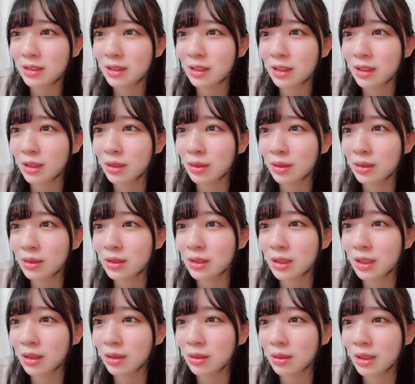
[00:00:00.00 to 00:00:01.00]
最後の
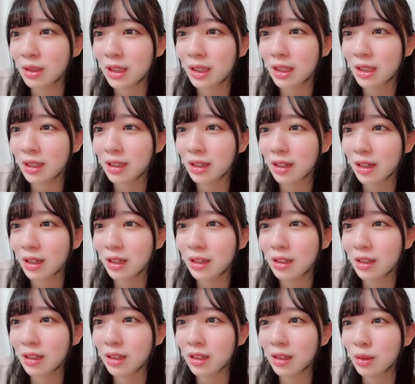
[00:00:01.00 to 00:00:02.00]
最後にあ
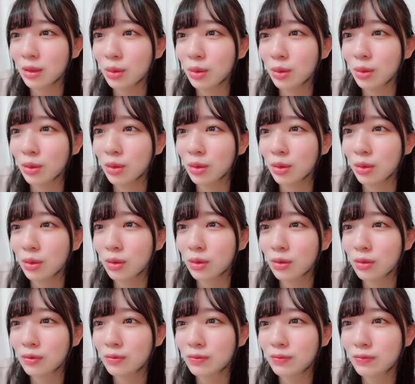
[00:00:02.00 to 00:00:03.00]
りがとう
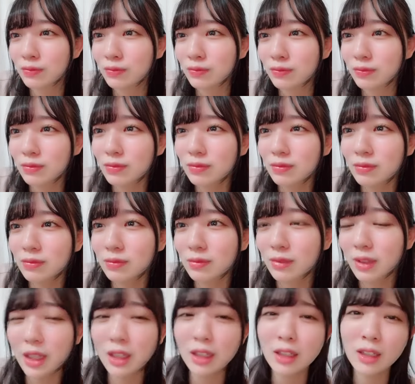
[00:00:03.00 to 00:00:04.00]

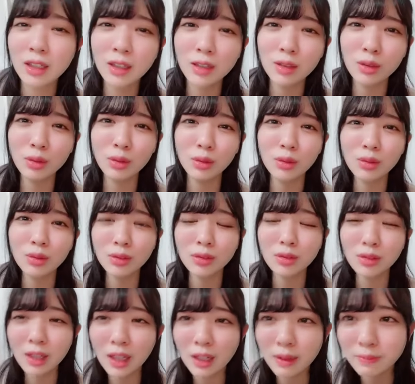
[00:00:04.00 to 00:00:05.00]
ありがとう本当
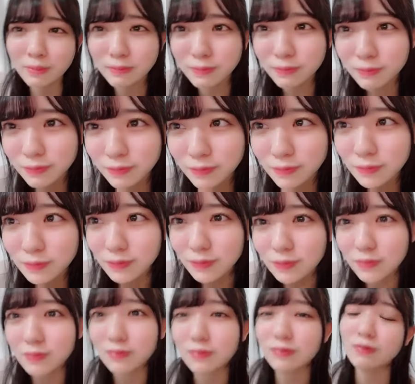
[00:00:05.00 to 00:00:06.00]
に
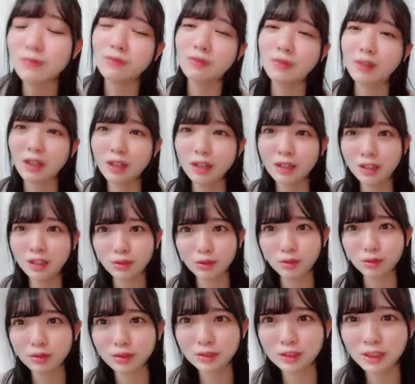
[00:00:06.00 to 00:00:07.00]
ありがと
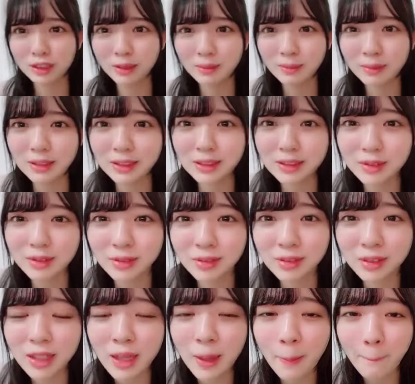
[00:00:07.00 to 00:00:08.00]
うございますこ
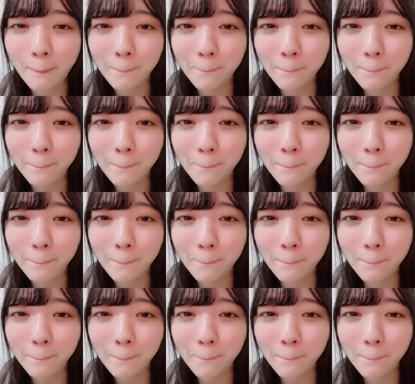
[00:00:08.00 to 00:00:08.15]
んな